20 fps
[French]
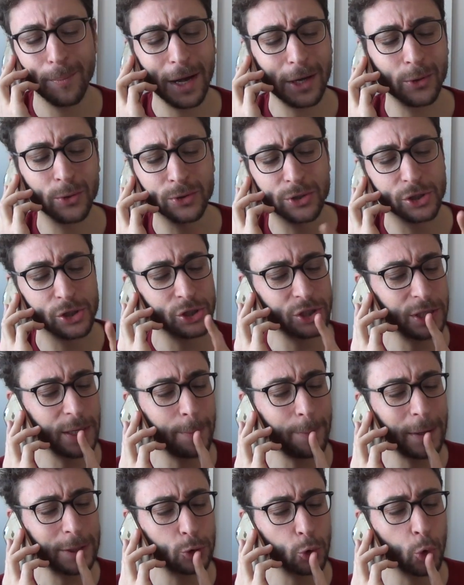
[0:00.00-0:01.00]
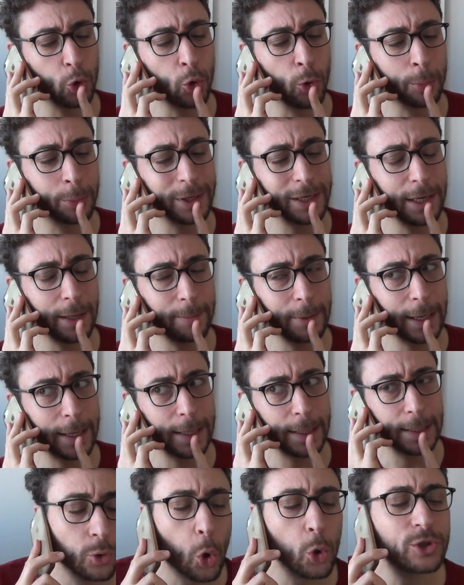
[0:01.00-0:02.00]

Par contre, je n'ai pas trop compris la blague.